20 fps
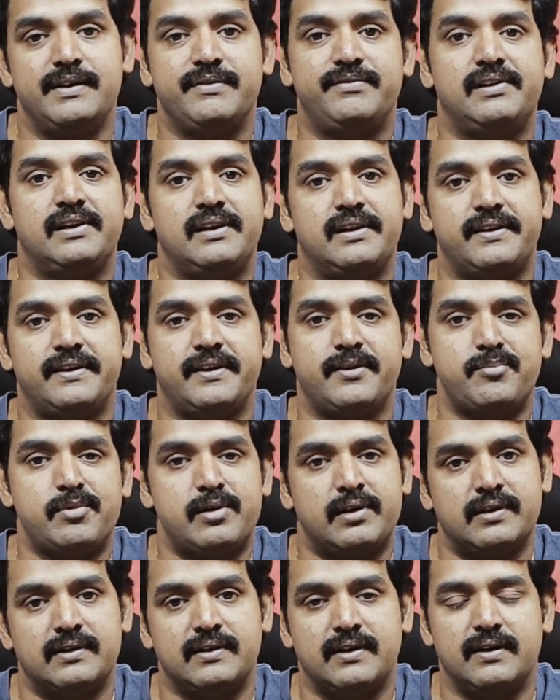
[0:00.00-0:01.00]
நிஃப்டியில் ட்ரேட்
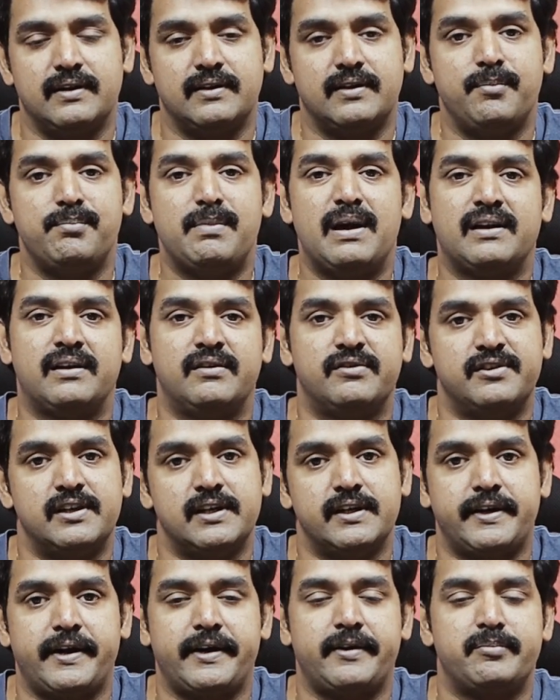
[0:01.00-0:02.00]
பண்ணுறது நல்லதா பேங்க்
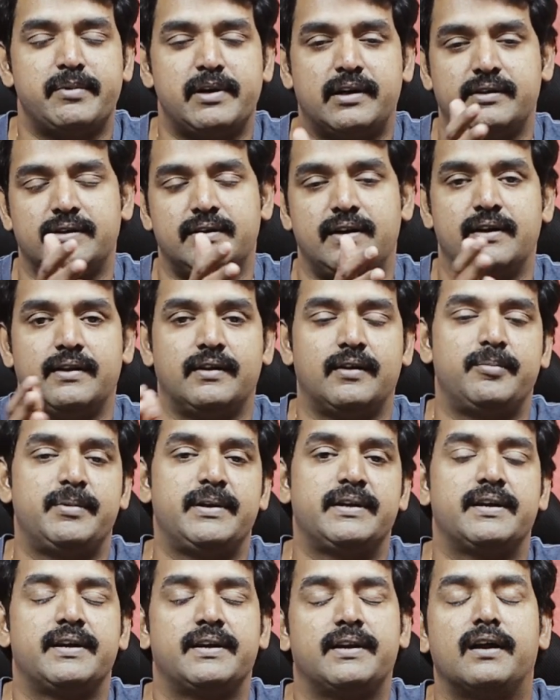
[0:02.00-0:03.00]
நிஃப்டியில் ட்ரேட் பண்ணுறது நல்லதா
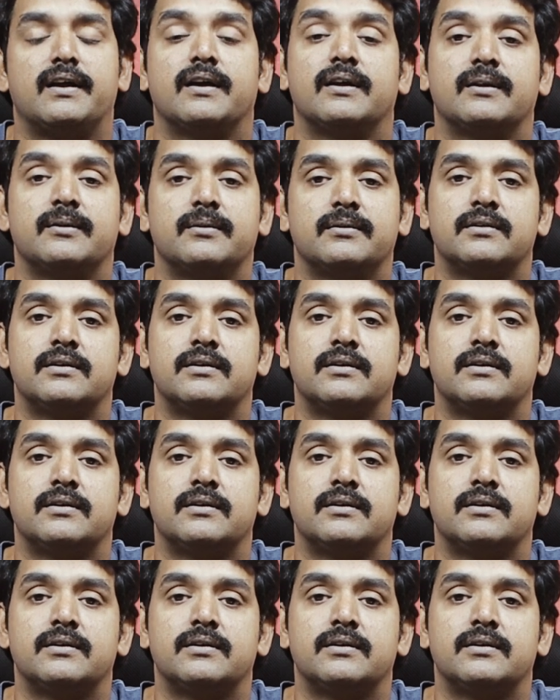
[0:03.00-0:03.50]
அப்படின்னு கேட்குறாங்க